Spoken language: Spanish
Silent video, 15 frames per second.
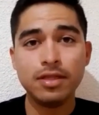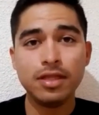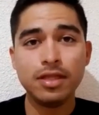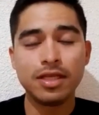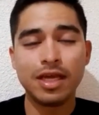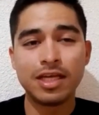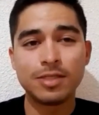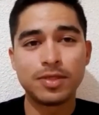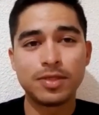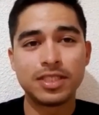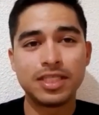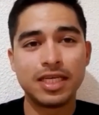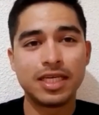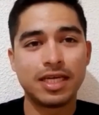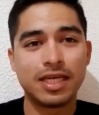ya después
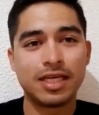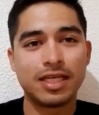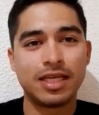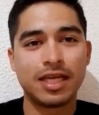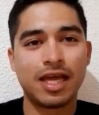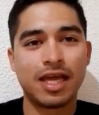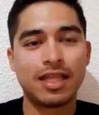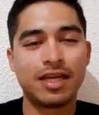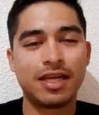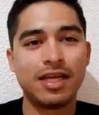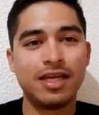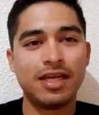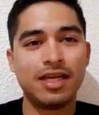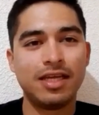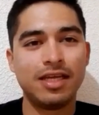de que, de que
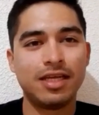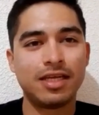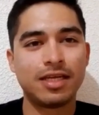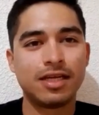Andrei,